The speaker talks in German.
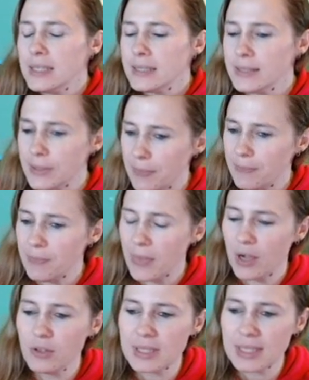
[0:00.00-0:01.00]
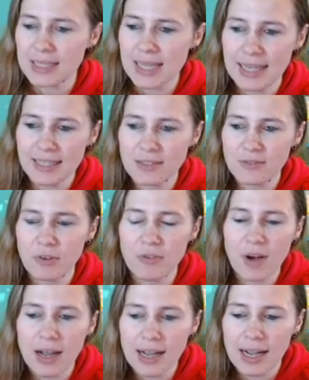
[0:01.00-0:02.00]
So, und das heißt, wir
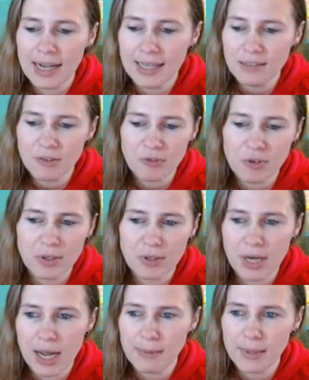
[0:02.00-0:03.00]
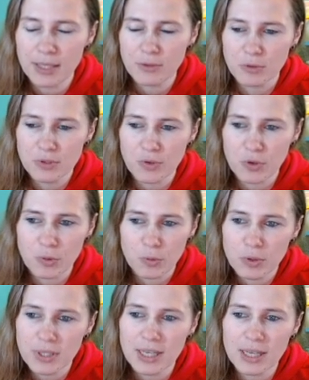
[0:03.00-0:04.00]
fangen an, wir arbeiten uns von
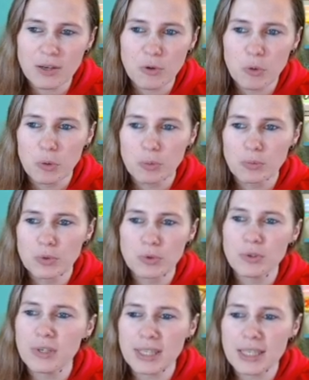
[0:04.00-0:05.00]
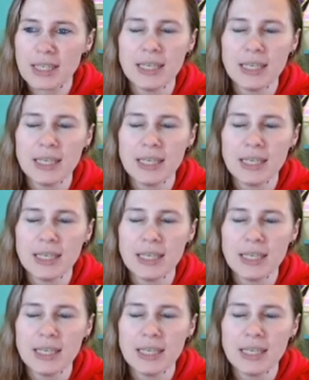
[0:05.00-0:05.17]
unten nach oben durch,